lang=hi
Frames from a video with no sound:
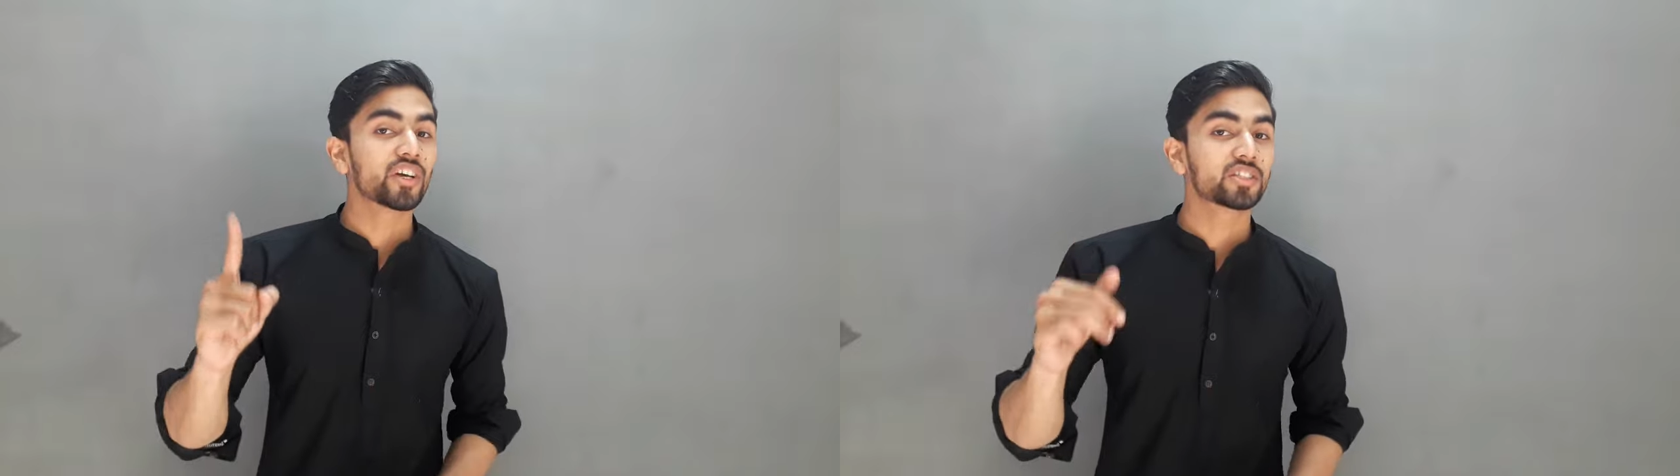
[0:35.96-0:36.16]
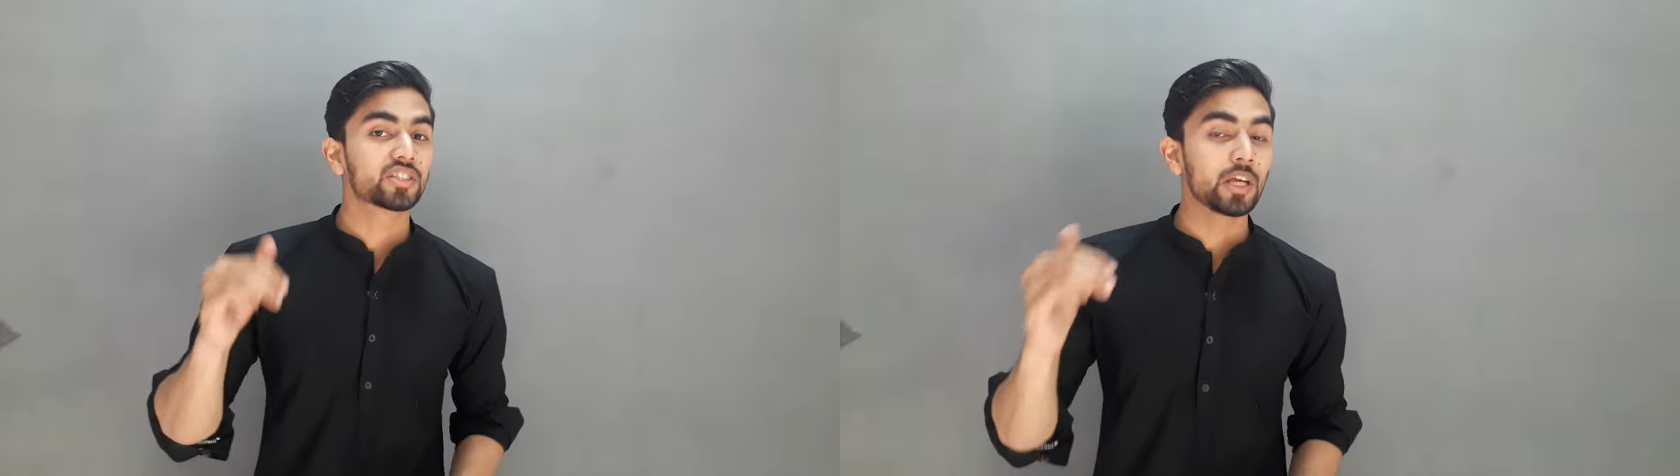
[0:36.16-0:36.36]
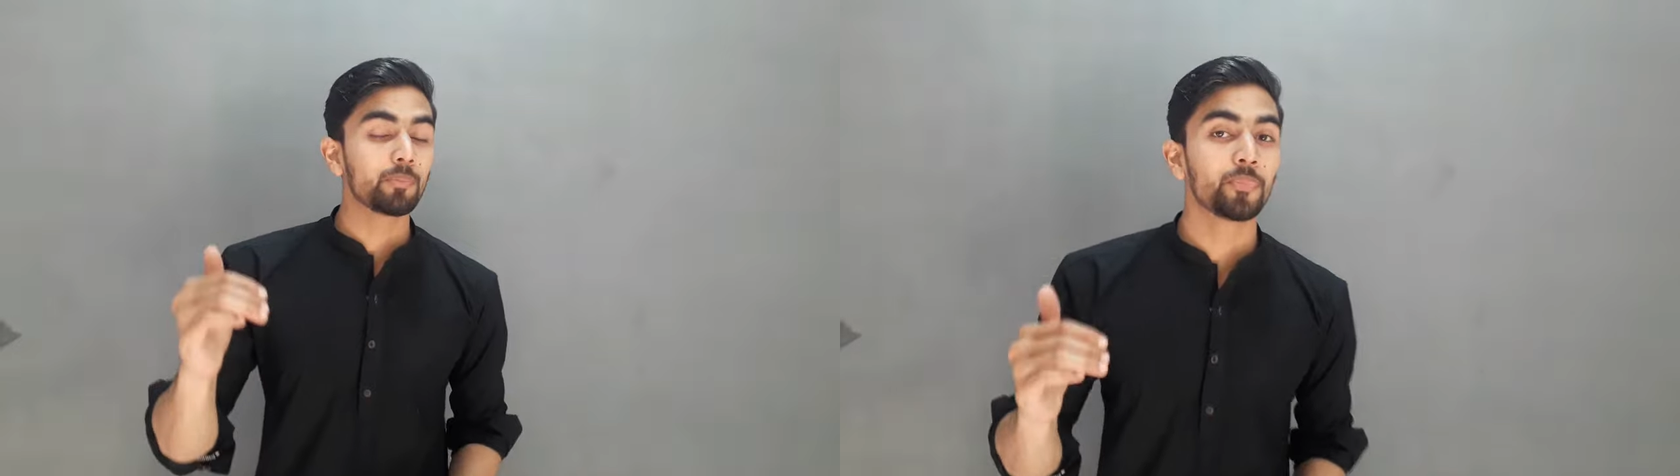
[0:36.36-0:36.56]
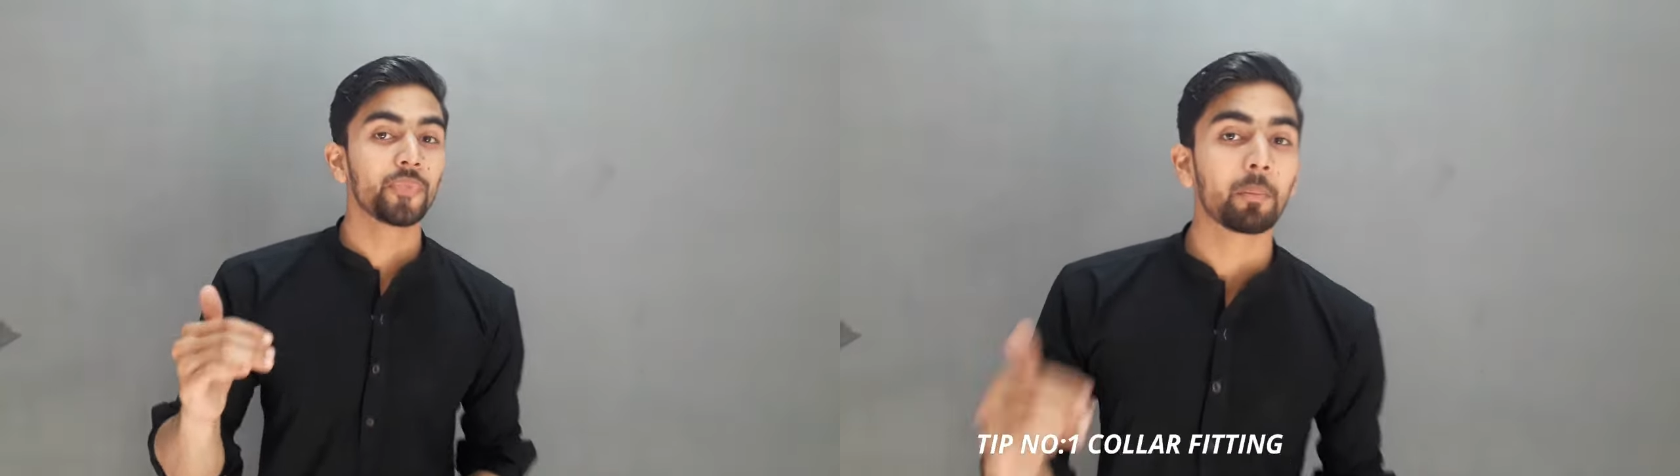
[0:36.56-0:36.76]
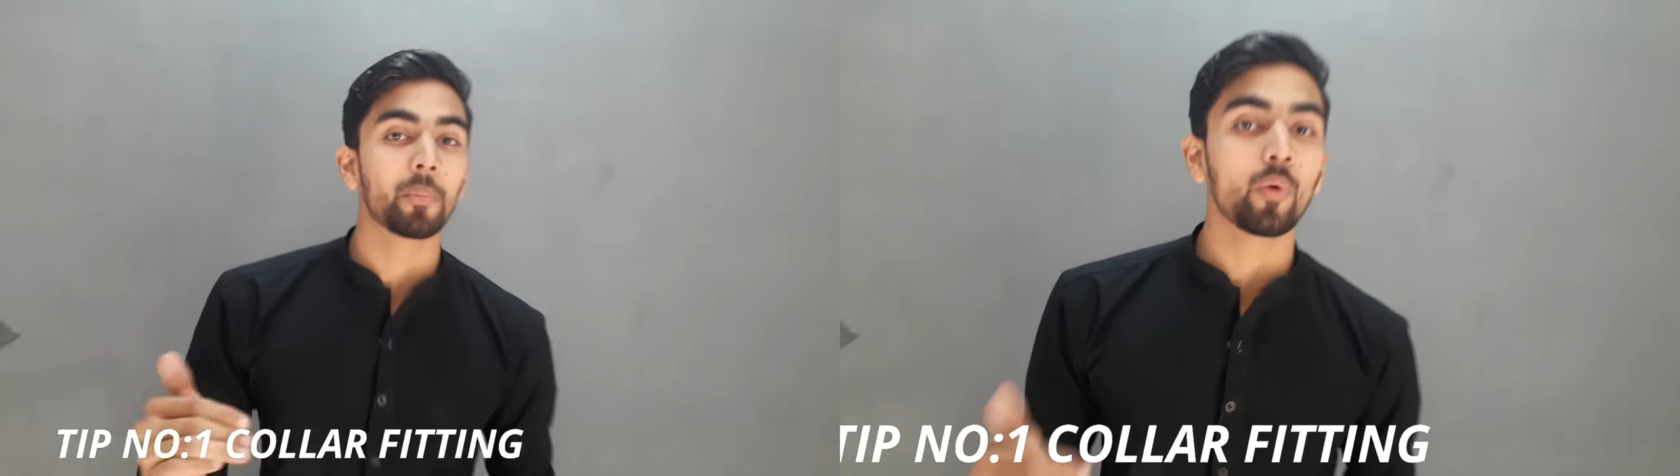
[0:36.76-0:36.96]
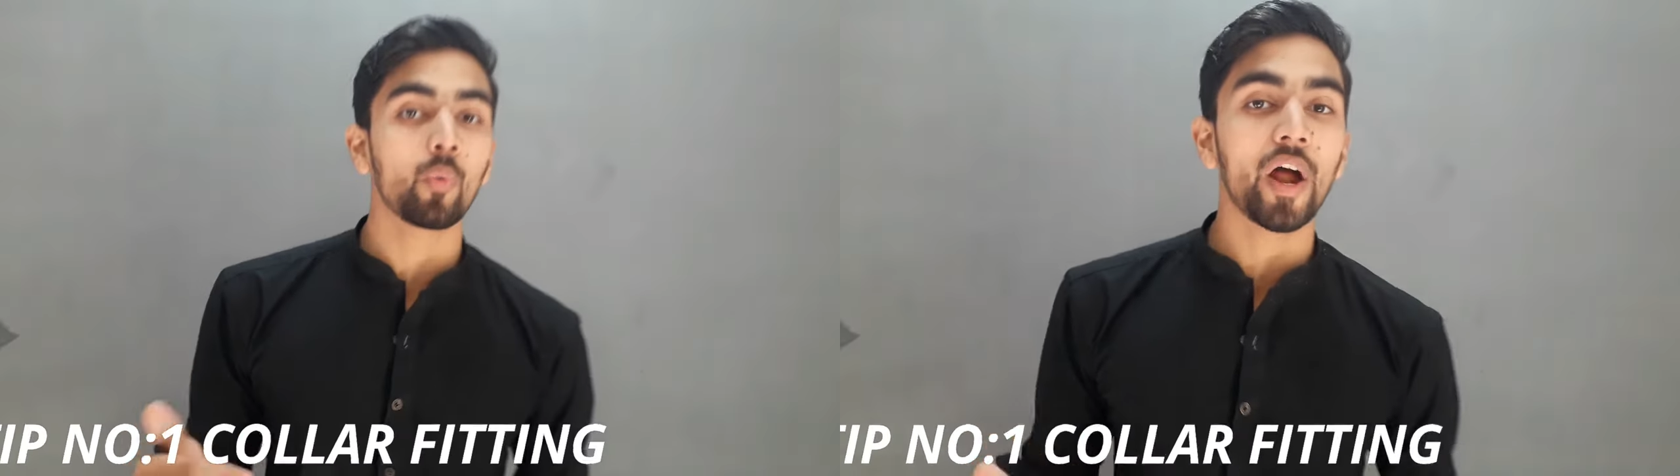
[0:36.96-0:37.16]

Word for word: फर्स्ट टिप नंबर